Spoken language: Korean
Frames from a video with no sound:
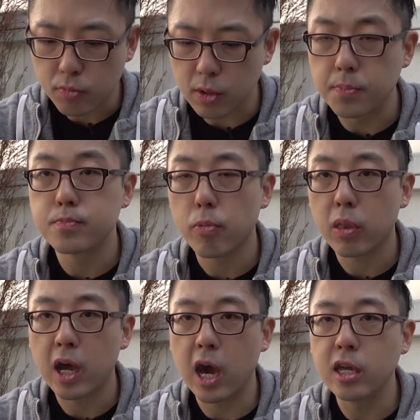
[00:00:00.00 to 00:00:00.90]
음,
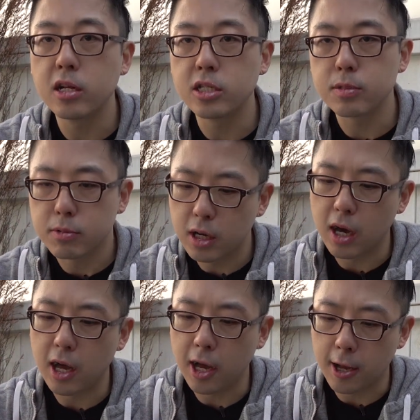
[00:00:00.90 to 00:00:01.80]
과일은
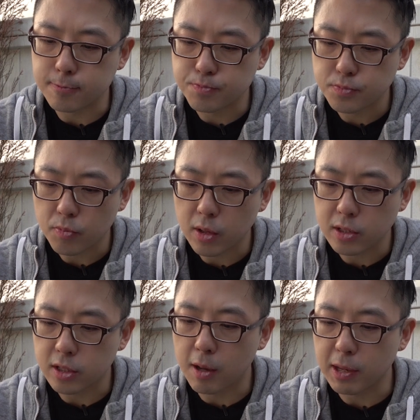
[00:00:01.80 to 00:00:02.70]
식감
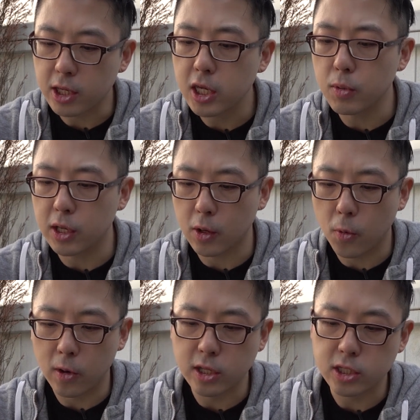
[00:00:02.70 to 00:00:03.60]
그 다음에 키위,
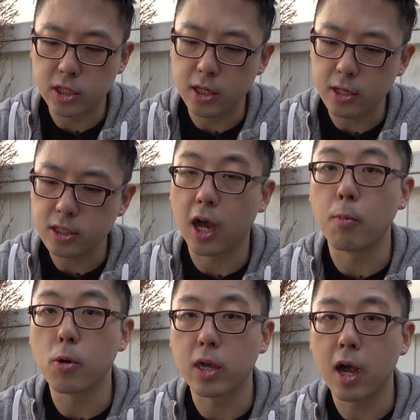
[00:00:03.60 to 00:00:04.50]
오렌지,
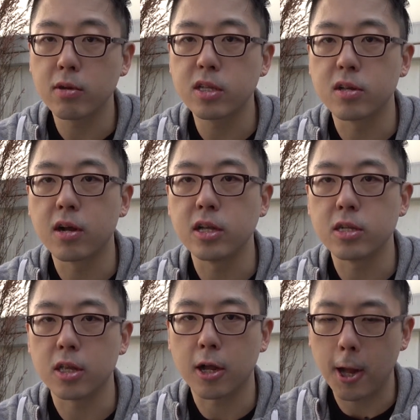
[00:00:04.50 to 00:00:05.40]
자몽이 함께 들어가
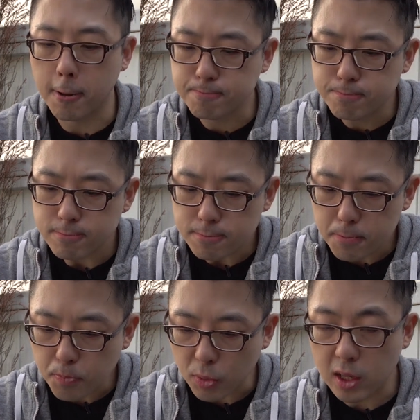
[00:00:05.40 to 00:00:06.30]
있으니까
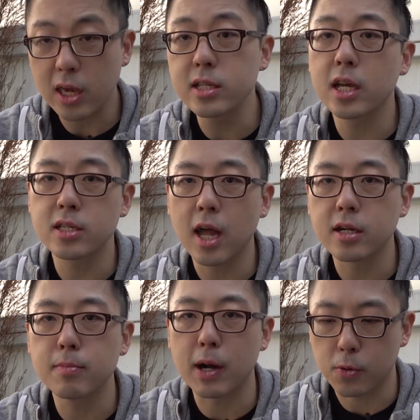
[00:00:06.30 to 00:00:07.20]
굉장히
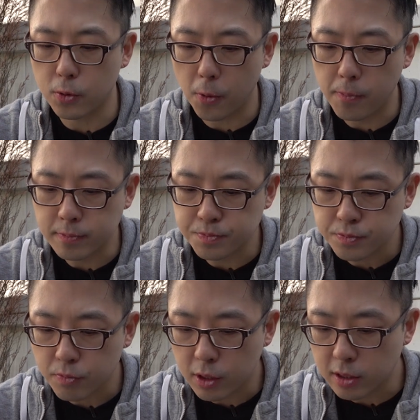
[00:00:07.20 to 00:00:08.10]
상큼하고
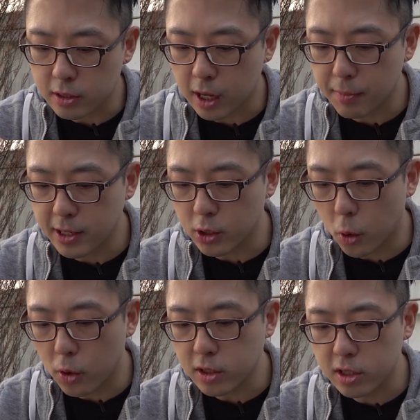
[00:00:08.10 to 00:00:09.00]
그 다음에 이
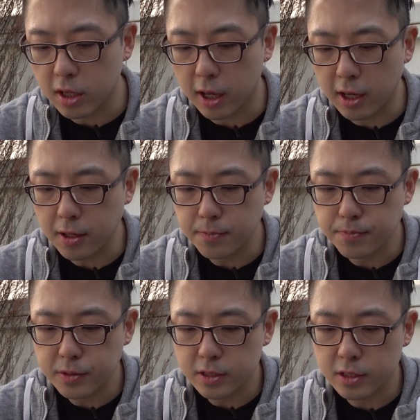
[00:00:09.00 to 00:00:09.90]
요거트의
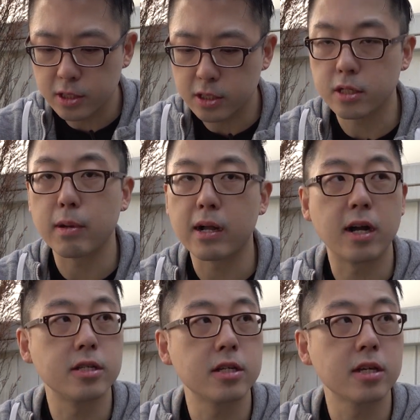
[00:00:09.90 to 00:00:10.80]
치즈
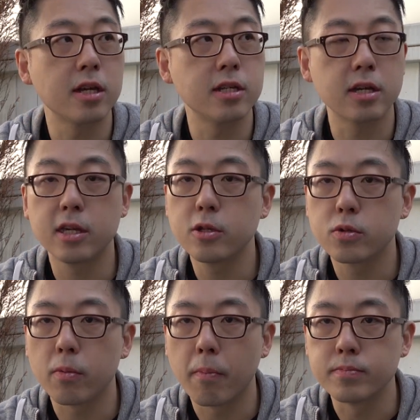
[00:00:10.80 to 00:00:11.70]
맛까지 굉장히
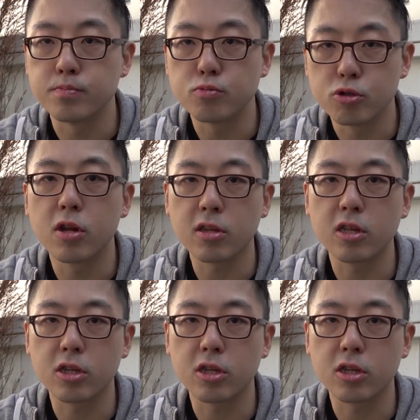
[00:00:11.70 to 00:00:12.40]
음, 부드럽게